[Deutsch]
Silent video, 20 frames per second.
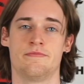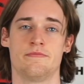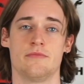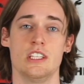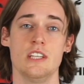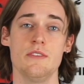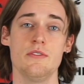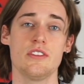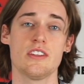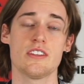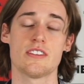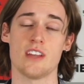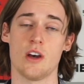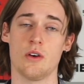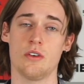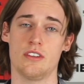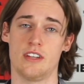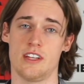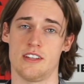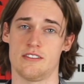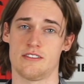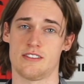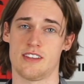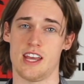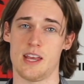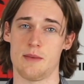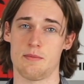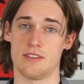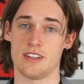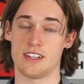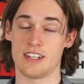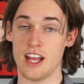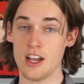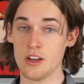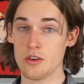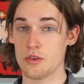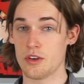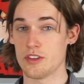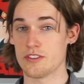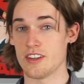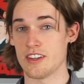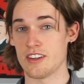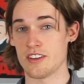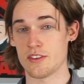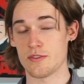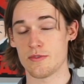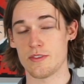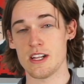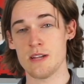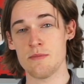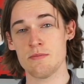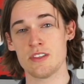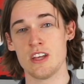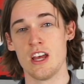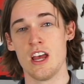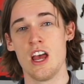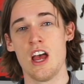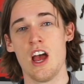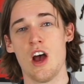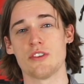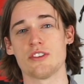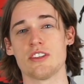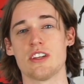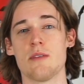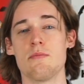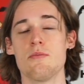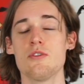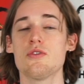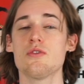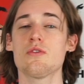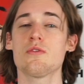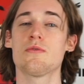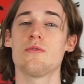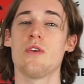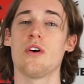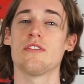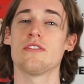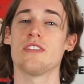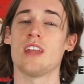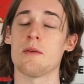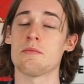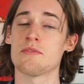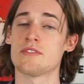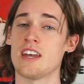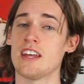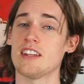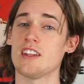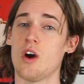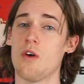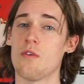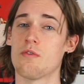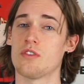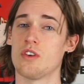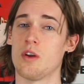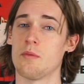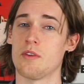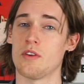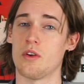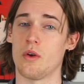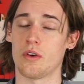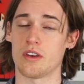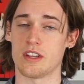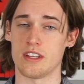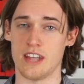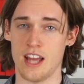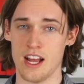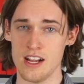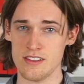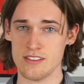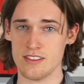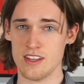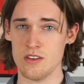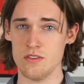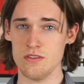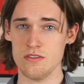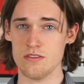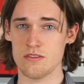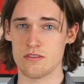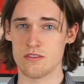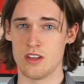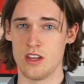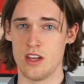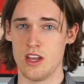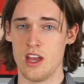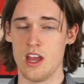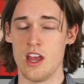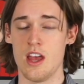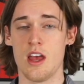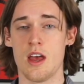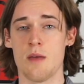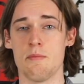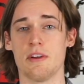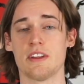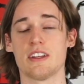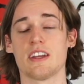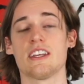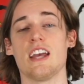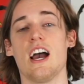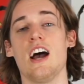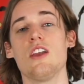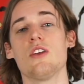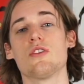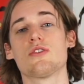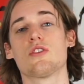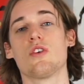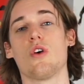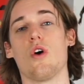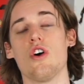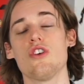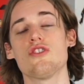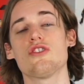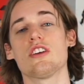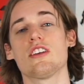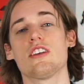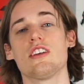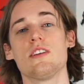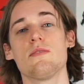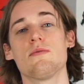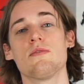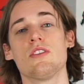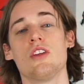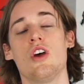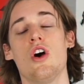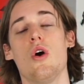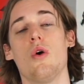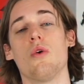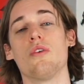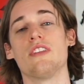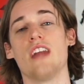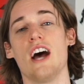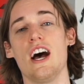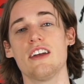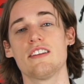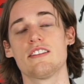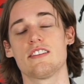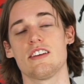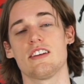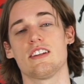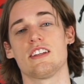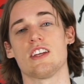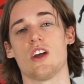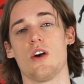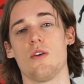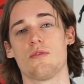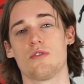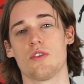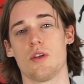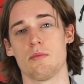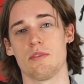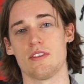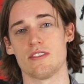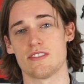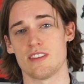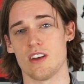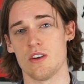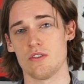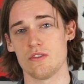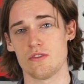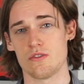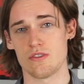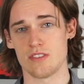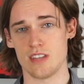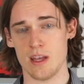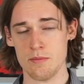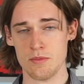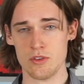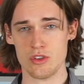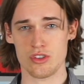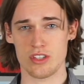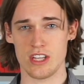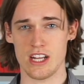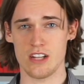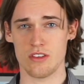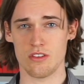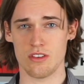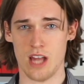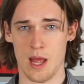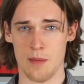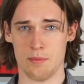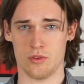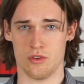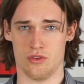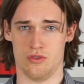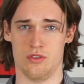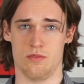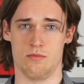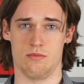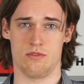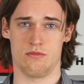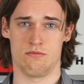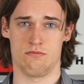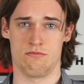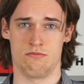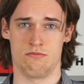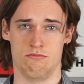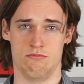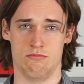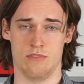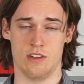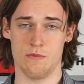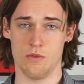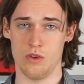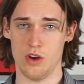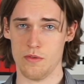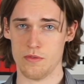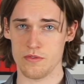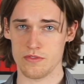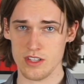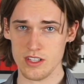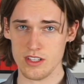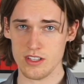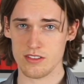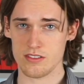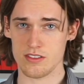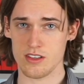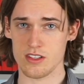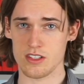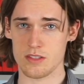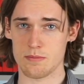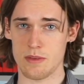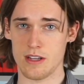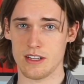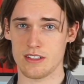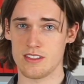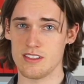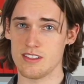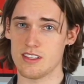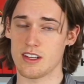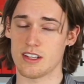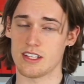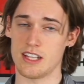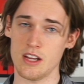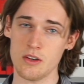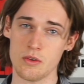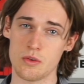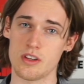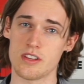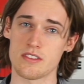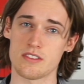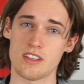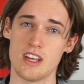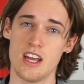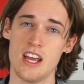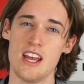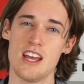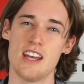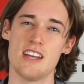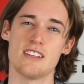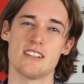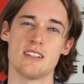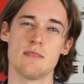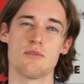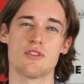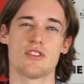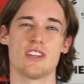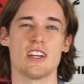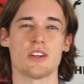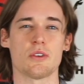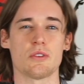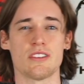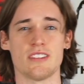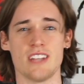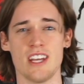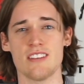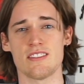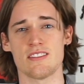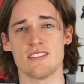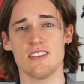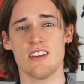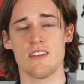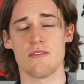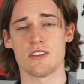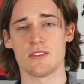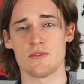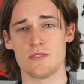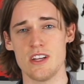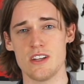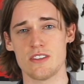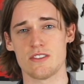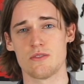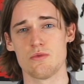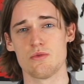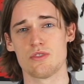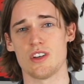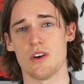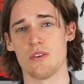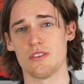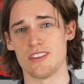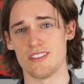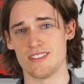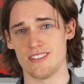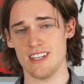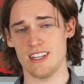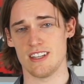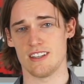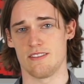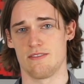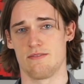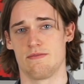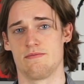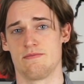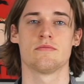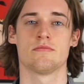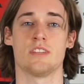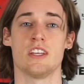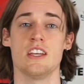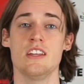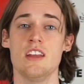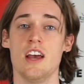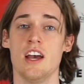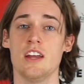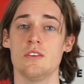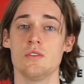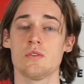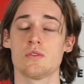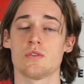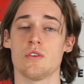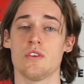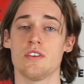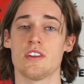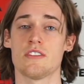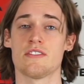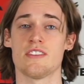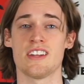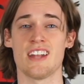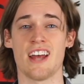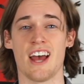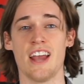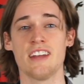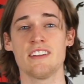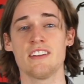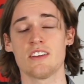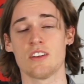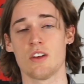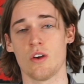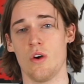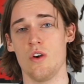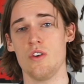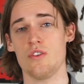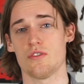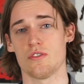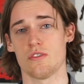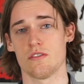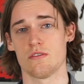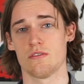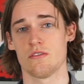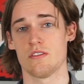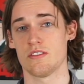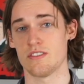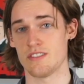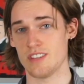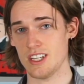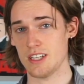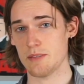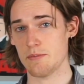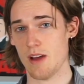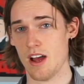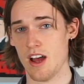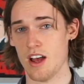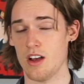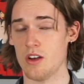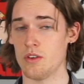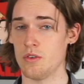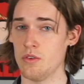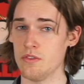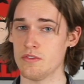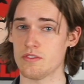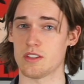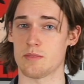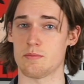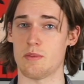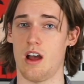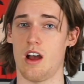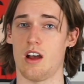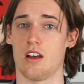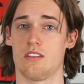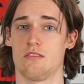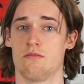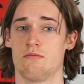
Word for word: Hier wird die Soundlandscape, die Klangkulisse eines Films, aus einer Mischung von am Set aufgenommenen Originalsounds, Material aus Geräuscharchiven und nachträglich aufgenommenen Sounds zusammengestellt und abgestimmt. Der wohl offensichtlichste Aspekt dieser Klangkulisse ist die Bestärkung dessen, was wir als Zuschauende sehen. Jeder Handlungsort hat seine eigenen Geräusche, sichtbare und unsichtbare.